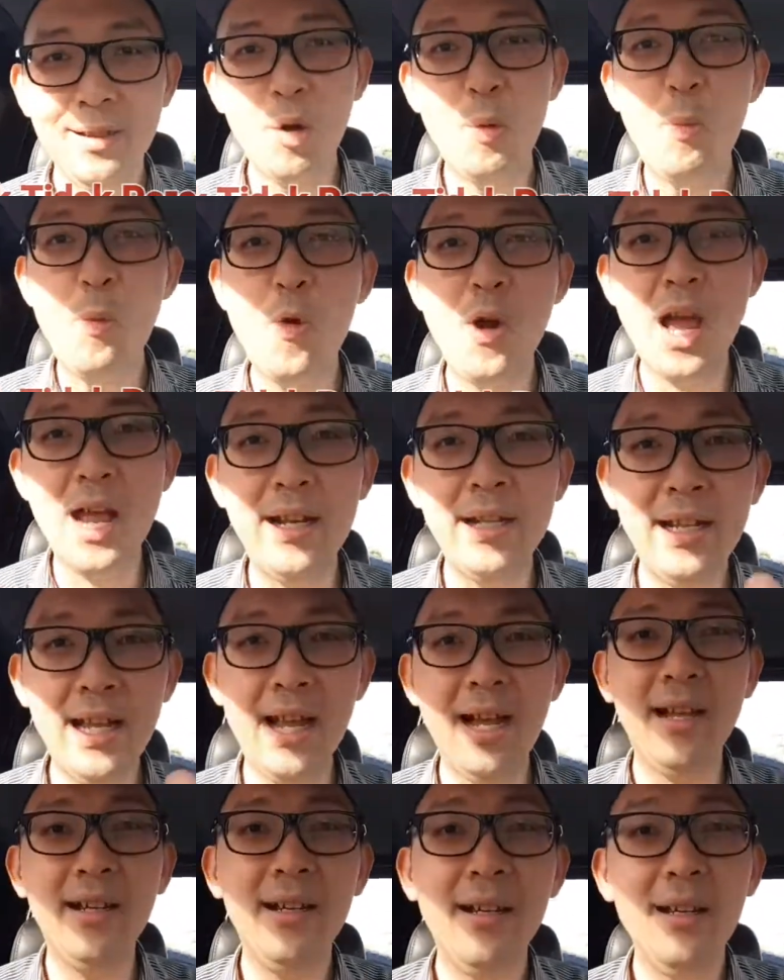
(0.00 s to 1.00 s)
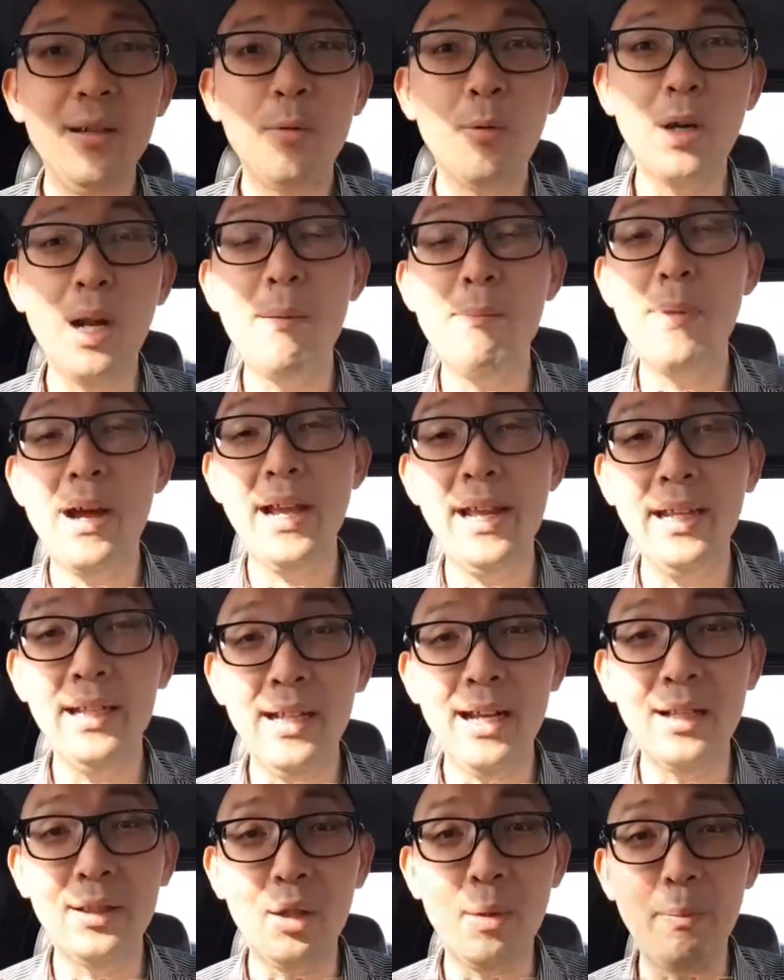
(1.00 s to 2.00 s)
hubungan yang kurang
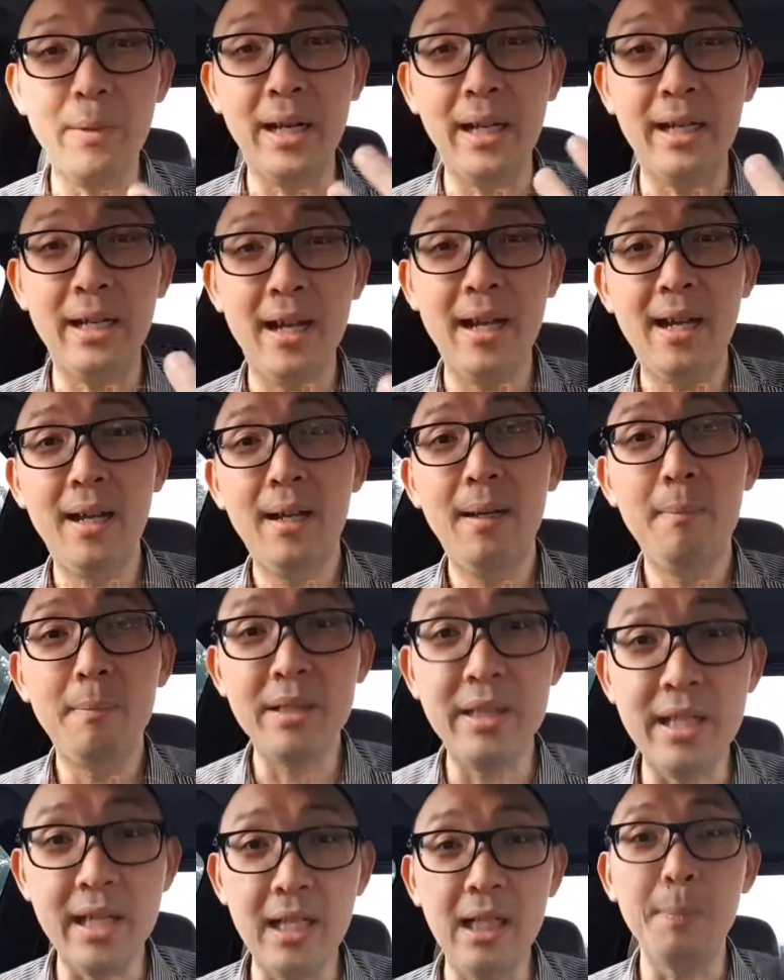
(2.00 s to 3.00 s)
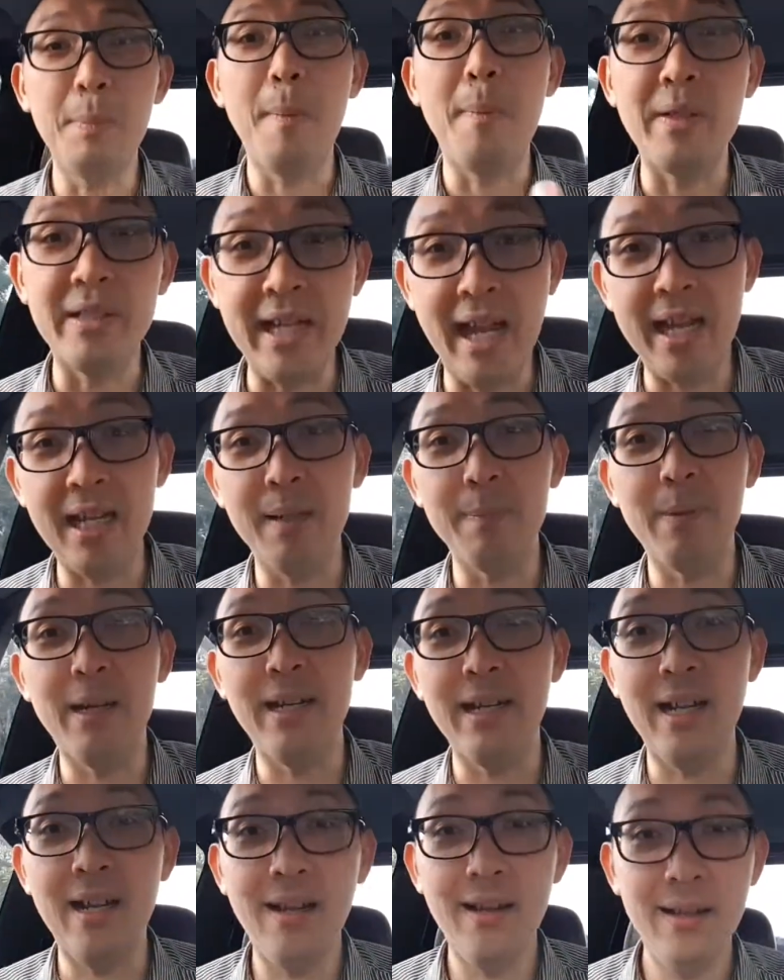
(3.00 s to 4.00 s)
baik atau mereka menjadi lebih percaya
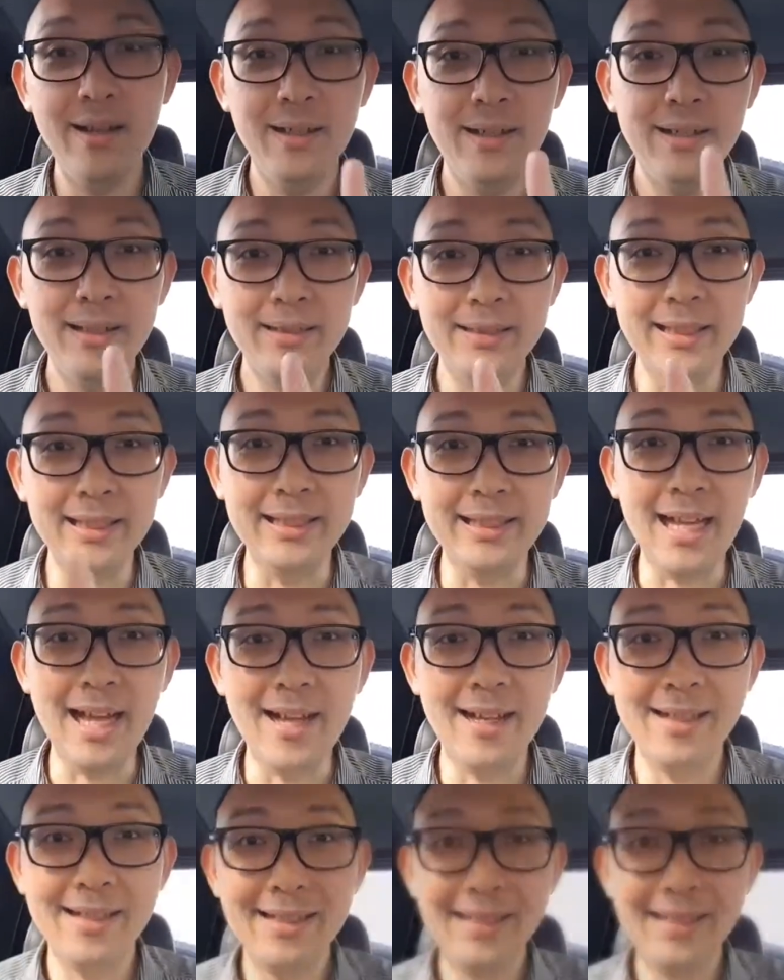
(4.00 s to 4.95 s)
kepada kita?